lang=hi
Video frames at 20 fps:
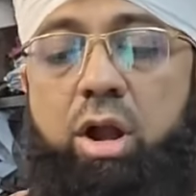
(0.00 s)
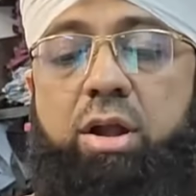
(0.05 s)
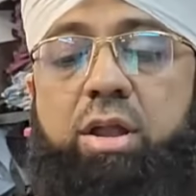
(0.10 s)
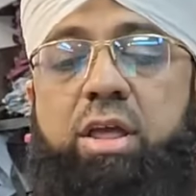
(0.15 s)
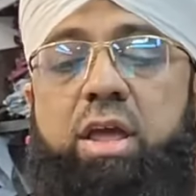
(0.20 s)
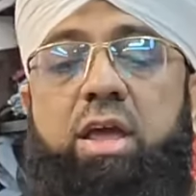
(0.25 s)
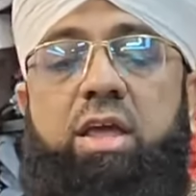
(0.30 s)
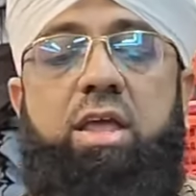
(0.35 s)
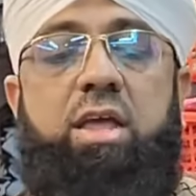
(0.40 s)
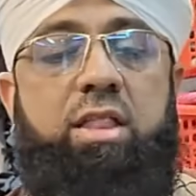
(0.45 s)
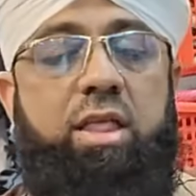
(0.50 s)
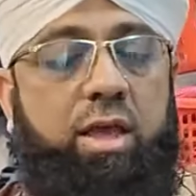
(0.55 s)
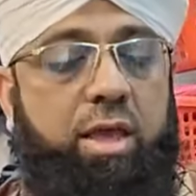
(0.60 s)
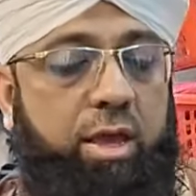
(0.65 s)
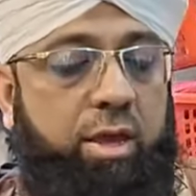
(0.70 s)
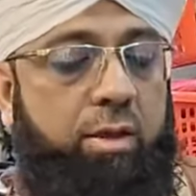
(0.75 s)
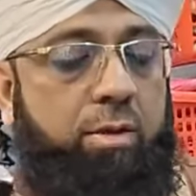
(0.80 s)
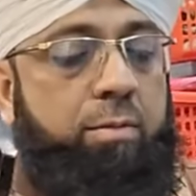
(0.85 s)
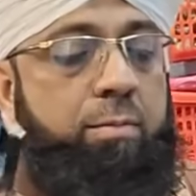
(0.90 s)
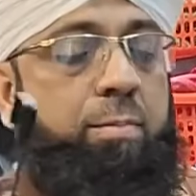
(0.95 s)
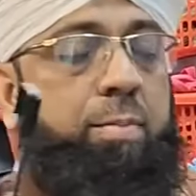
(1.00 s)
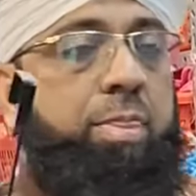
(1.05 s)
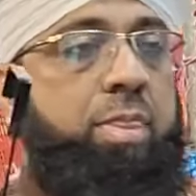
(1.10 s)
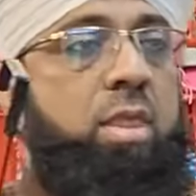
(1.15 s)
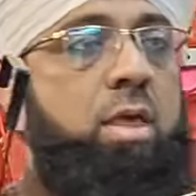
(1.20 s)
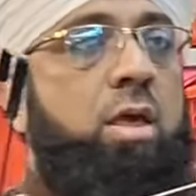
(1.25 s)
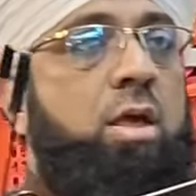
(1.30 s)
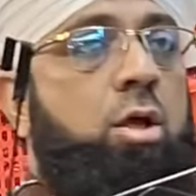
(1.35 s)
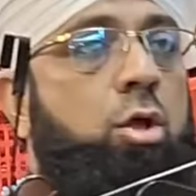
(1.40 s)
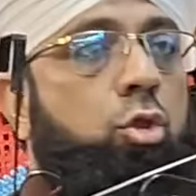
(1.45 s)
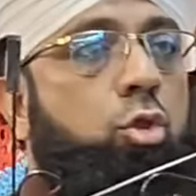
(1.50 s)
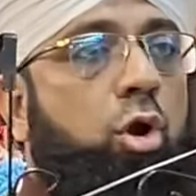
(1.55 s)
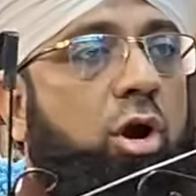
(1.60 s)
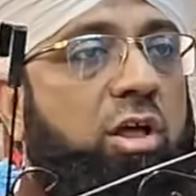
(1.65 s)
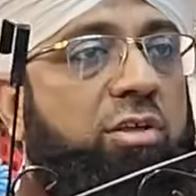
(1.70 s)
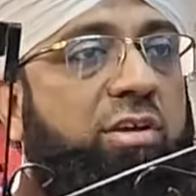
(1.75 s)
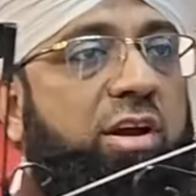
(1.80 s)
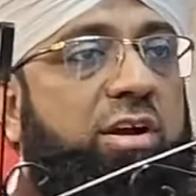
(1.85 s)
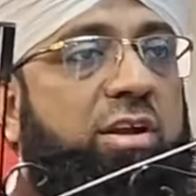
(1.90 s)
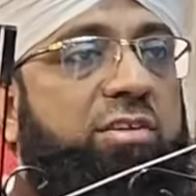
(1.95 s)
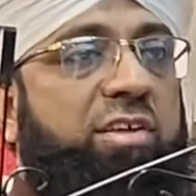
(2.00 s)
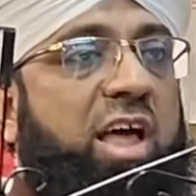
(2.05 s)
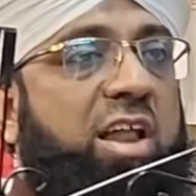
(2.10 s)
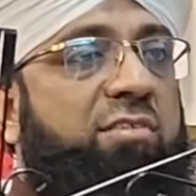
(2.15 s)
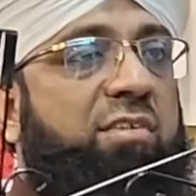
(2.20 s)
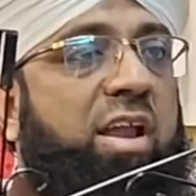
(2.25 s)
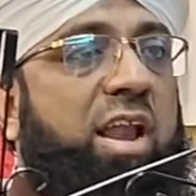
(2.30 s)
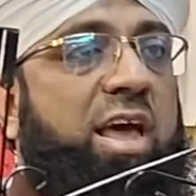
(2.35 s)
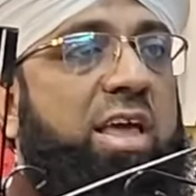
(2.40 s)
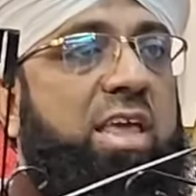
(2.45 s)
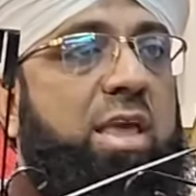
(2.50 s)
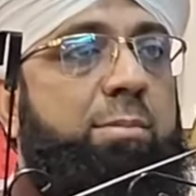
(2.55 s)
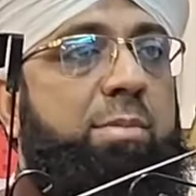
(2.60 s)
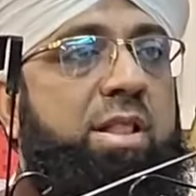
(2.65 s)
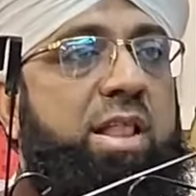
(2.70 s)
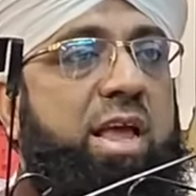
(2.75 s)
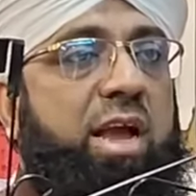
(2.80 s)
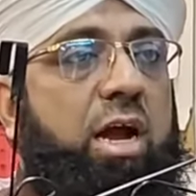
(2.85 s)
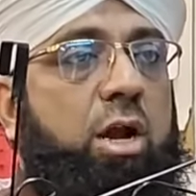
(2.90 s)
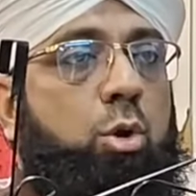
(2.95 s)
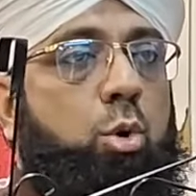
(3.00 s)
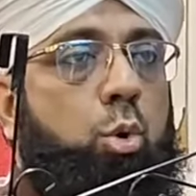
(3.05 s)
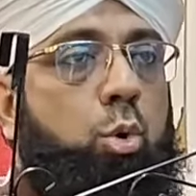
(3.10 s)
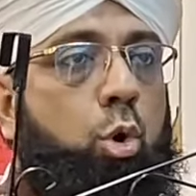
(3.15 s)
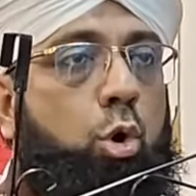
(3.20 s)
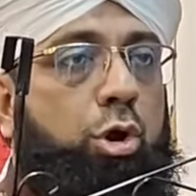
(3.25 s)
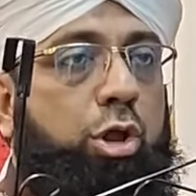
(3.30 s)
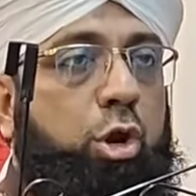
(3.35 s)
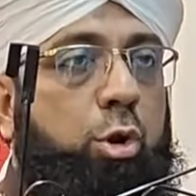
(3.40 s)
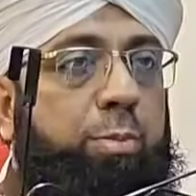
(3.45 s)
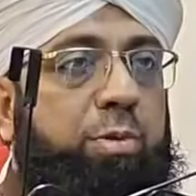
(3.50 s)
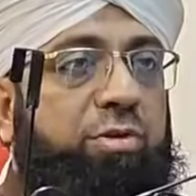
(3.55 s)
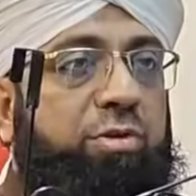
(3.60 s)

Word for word: क्वालिटी है ये देखें थोड़ा सा डिजाइन वाला ये मिल जाएगा टू ट्वेंटी